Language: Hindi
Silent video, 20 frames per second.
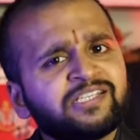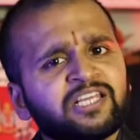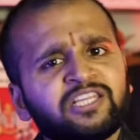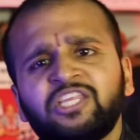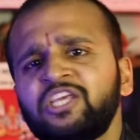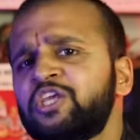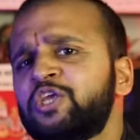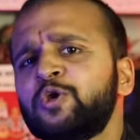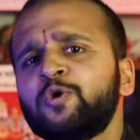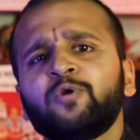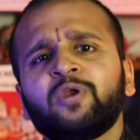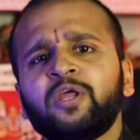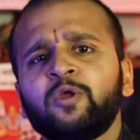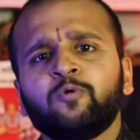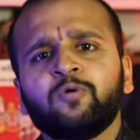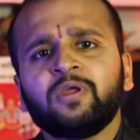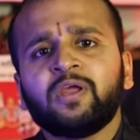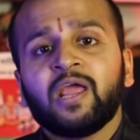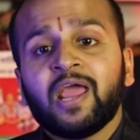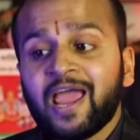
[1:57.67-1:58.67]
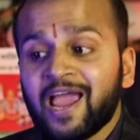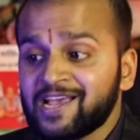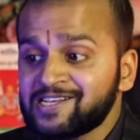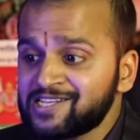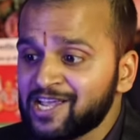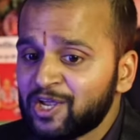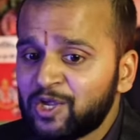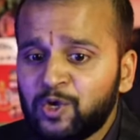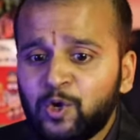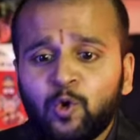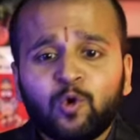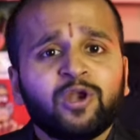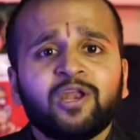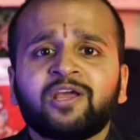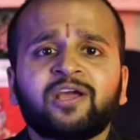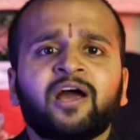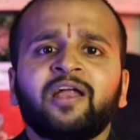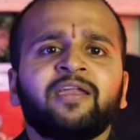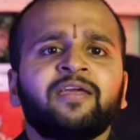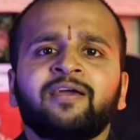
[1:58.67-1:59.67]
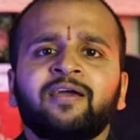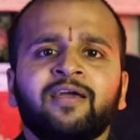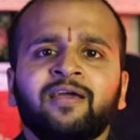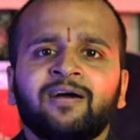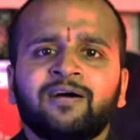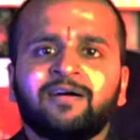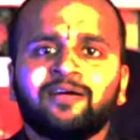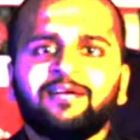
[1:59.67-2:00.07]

सती क्यों नहीं हुई ऐसा क्यों लिखा नहीं गया